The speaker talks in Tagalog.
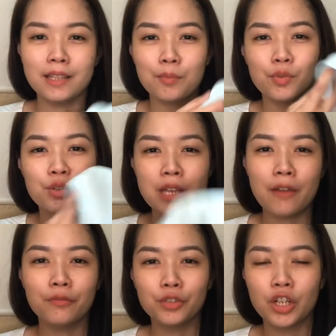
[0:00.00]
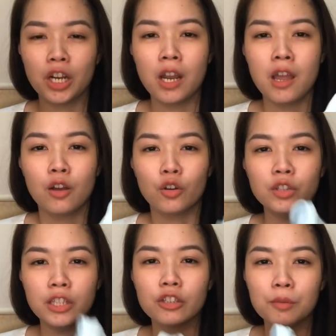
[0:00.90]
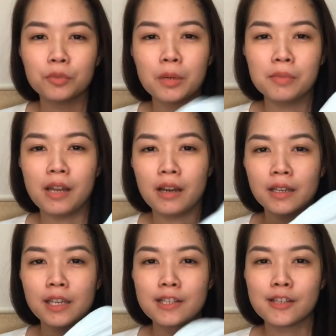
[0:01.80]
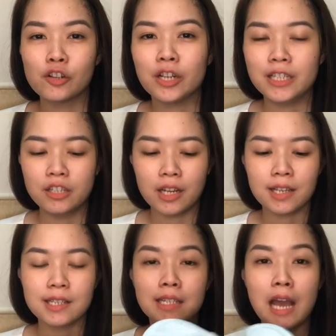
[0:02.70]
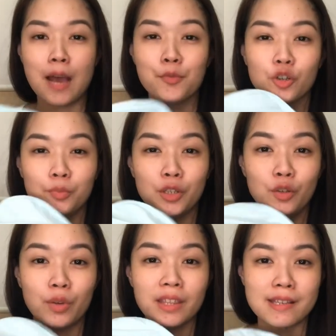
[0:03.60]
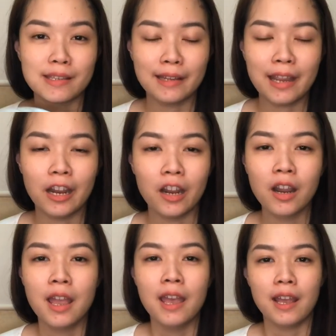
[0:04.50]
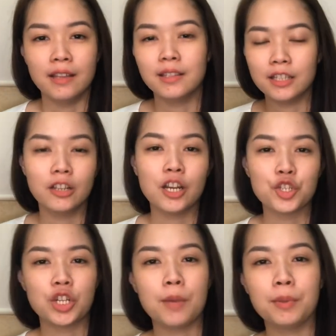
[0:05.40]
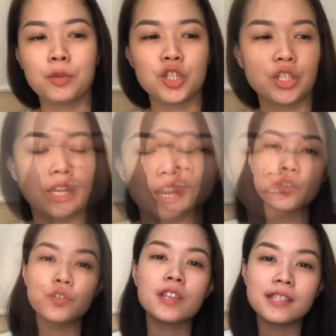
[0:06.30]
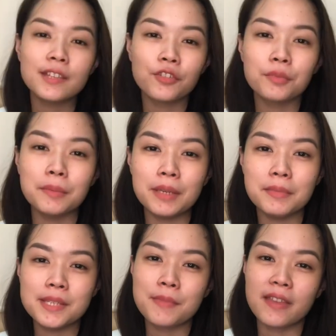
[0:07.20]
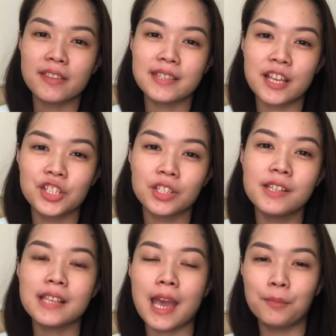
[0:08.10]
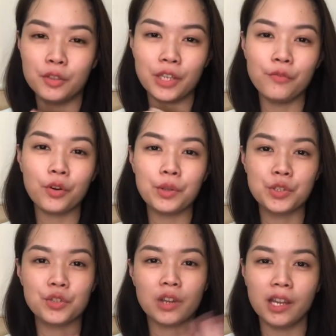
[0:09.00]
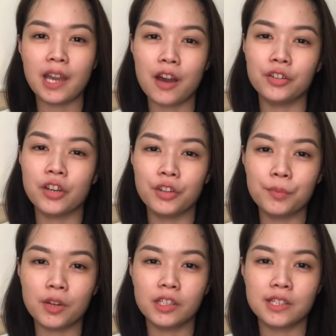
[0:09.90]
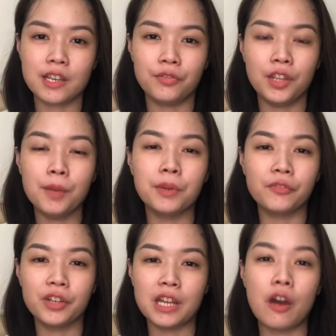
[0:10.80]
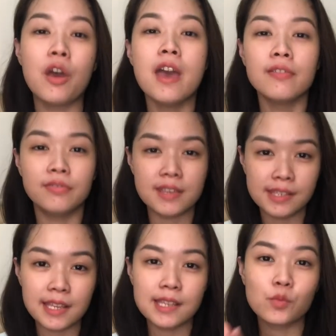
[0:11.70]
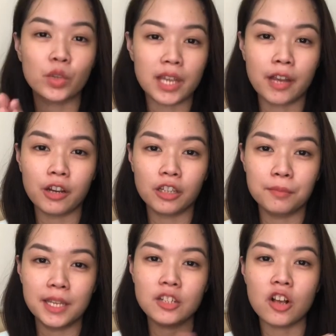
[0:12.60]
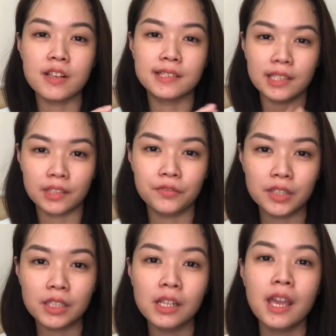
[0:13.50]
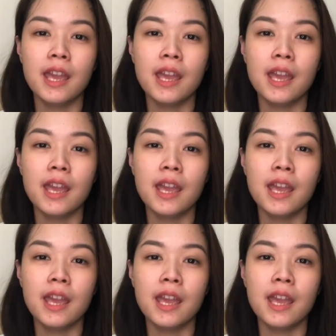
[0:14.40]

Tapos after konting rub-rub lang, it's already dry kasi na-absorb niya yung wetness ng hair. And then diretso na kami brush ng hair. So that's it for my baby's bath essentials. I'm looking forward to trying out other products out there. But for now, this is what I recommend. All Cetaphil.